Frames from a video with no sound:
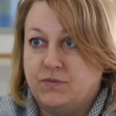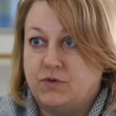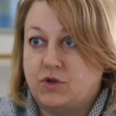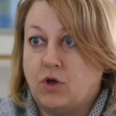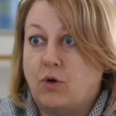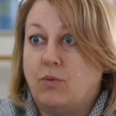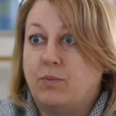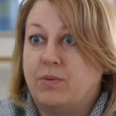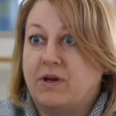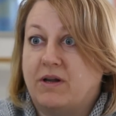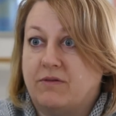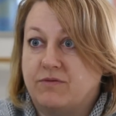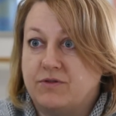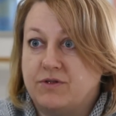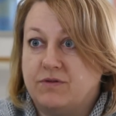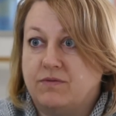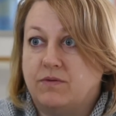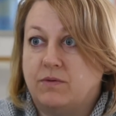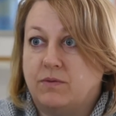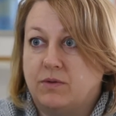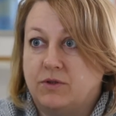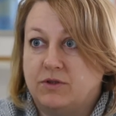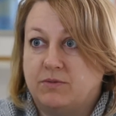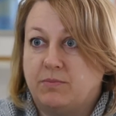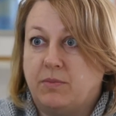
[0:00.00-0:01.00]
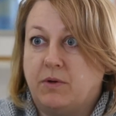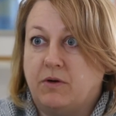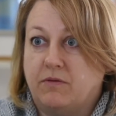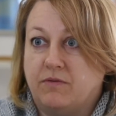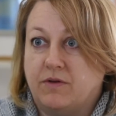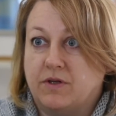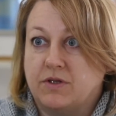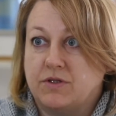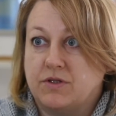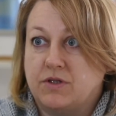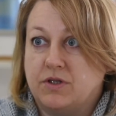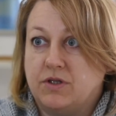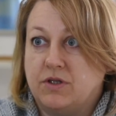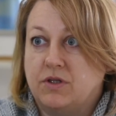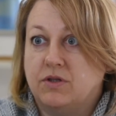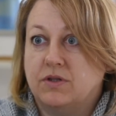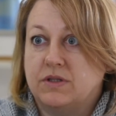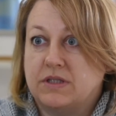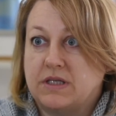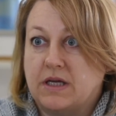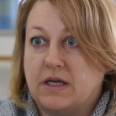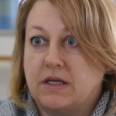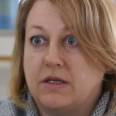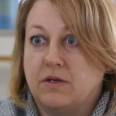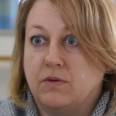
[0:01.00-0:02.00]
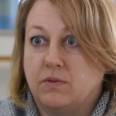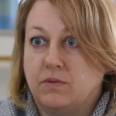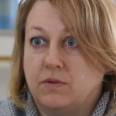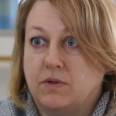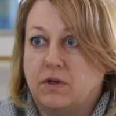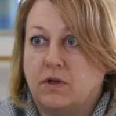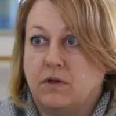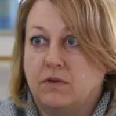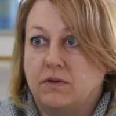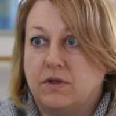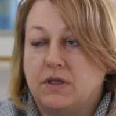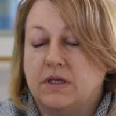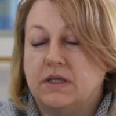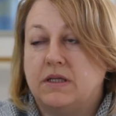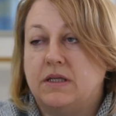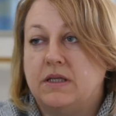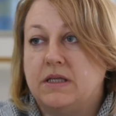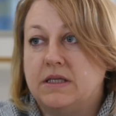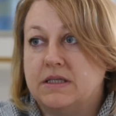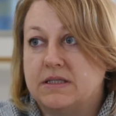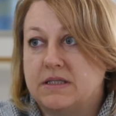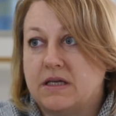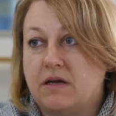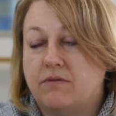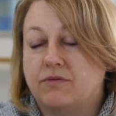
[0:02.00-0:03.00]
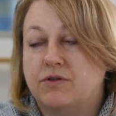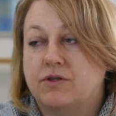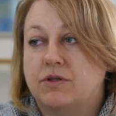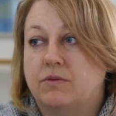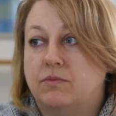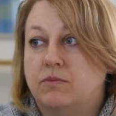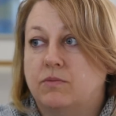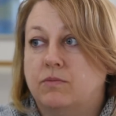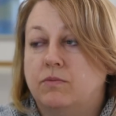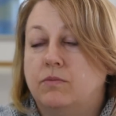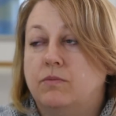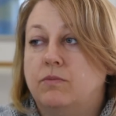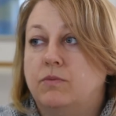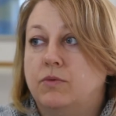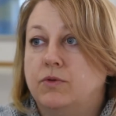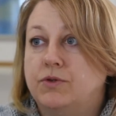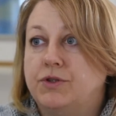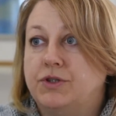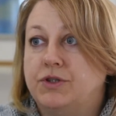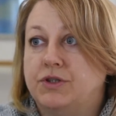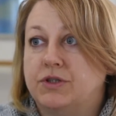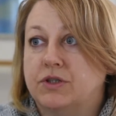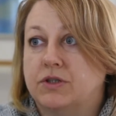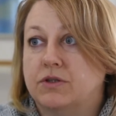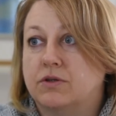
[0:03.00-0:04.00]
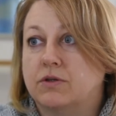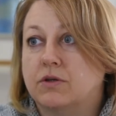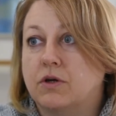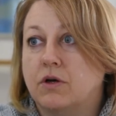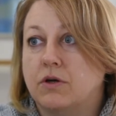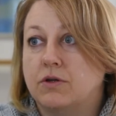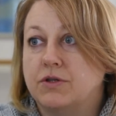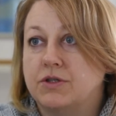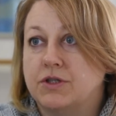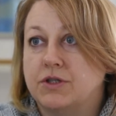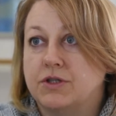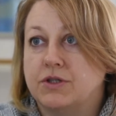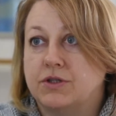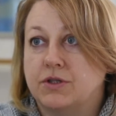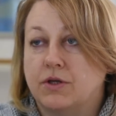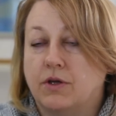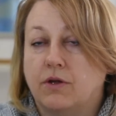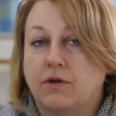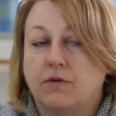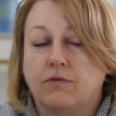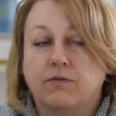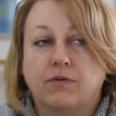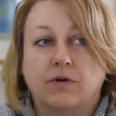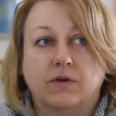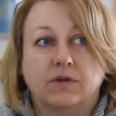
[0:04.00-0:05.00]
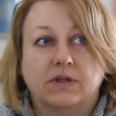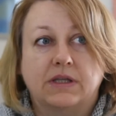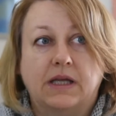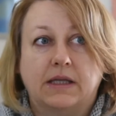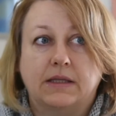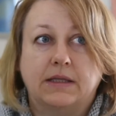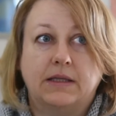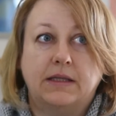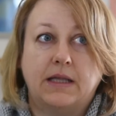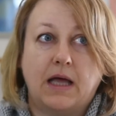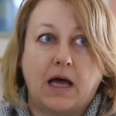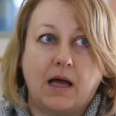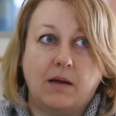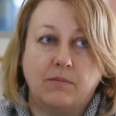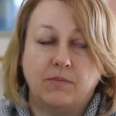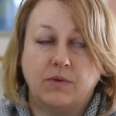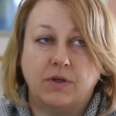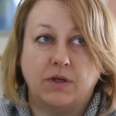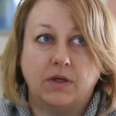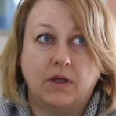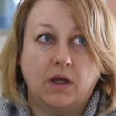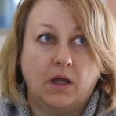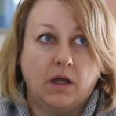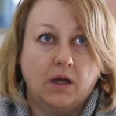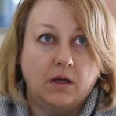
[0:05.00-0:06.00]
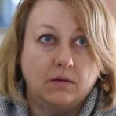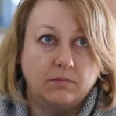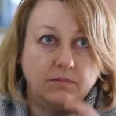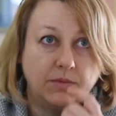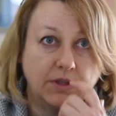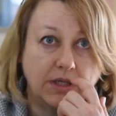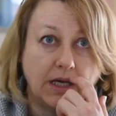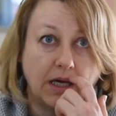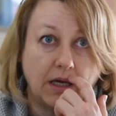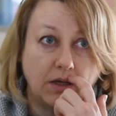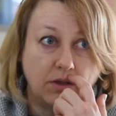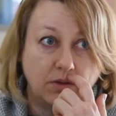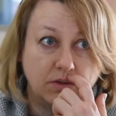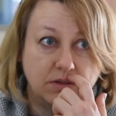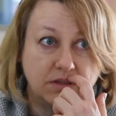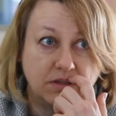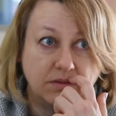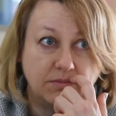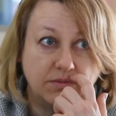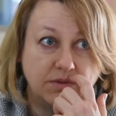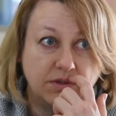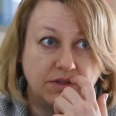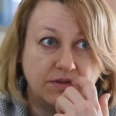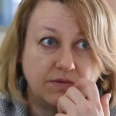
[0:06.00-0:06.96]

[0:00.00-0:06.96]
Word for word: tą prawdziwą odpowiedź i docenił to. Nie, nie zawsze musi się to kończyć e, fontannami, migającymi